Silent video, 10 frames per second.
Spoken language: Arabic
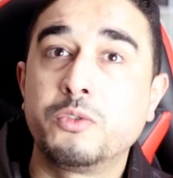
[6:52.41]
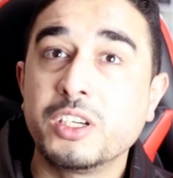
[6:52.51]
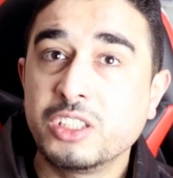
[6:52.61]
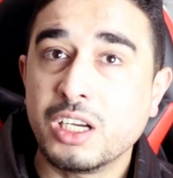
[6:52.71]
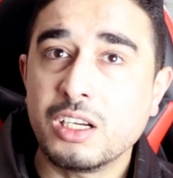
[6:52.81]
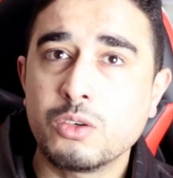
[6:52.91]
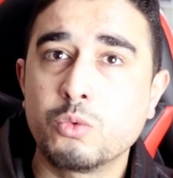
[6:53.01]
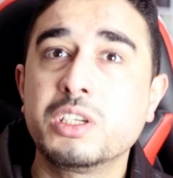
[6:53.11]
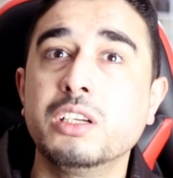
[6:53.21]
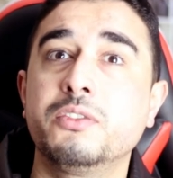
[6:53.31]
وفجأة
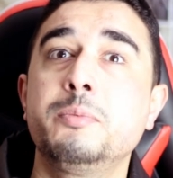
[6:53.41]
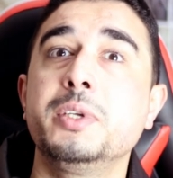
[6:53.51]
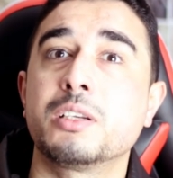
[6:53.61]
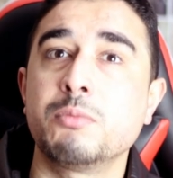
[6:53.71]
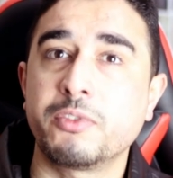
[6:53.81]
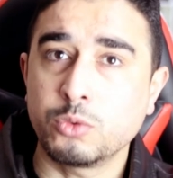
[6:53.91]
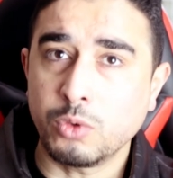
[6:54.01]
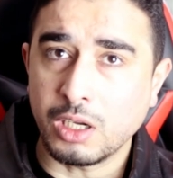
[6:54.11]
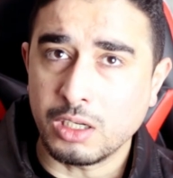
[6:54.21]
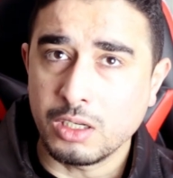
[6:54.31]
وقع في بئر
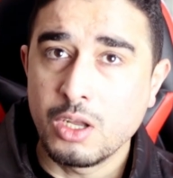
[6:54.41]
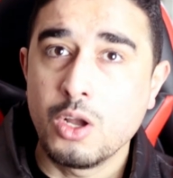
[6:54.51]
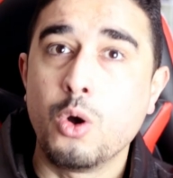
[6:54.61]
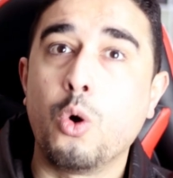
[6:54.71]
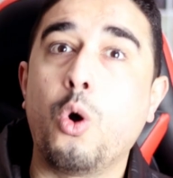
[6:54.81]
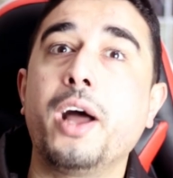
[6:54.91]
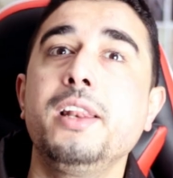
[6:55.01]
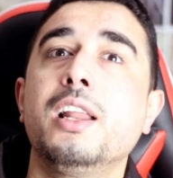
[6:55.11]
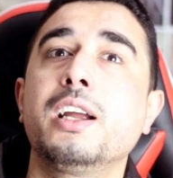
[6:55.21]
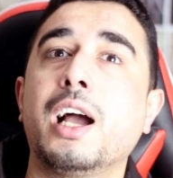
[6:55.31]
مفتوحة
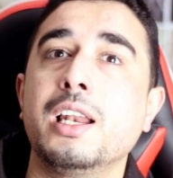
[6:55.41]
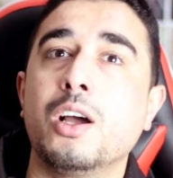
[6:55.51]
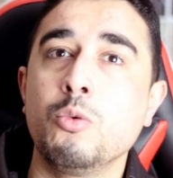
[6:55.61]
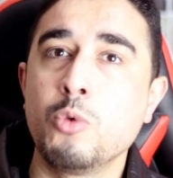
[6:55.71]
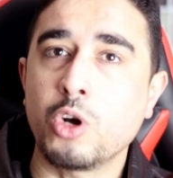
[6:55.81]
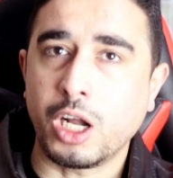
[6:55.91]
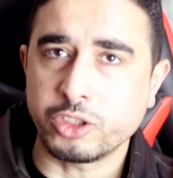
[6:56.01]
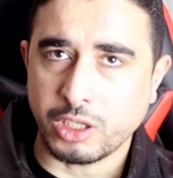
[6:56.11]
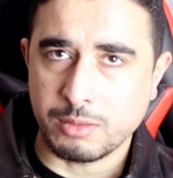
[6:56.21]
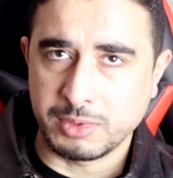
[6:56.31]
وعلق على عمق
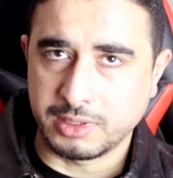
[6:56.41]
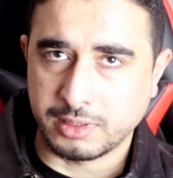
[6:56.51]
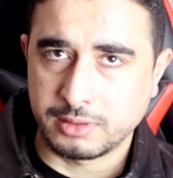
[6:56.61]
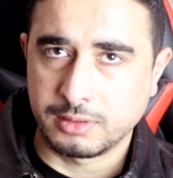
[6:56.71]
10 متر